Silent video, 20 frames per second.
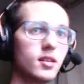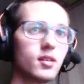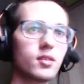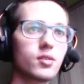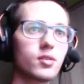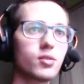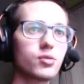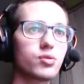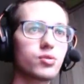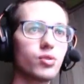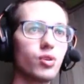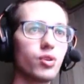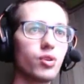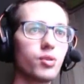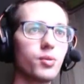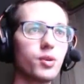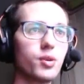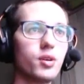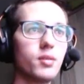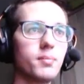Kötü oldu
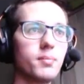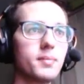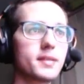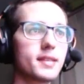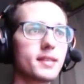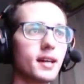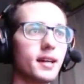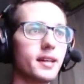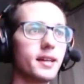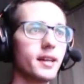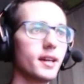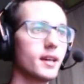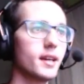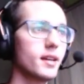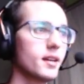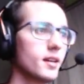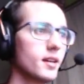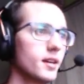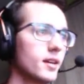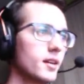bu. Bir saniye.
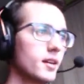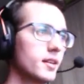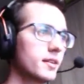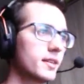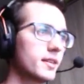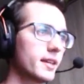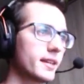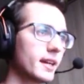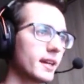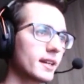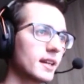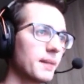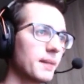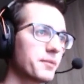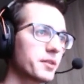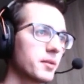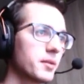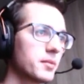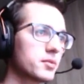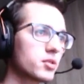Teker
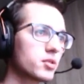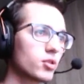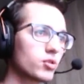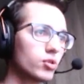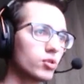kaptırmamız kötü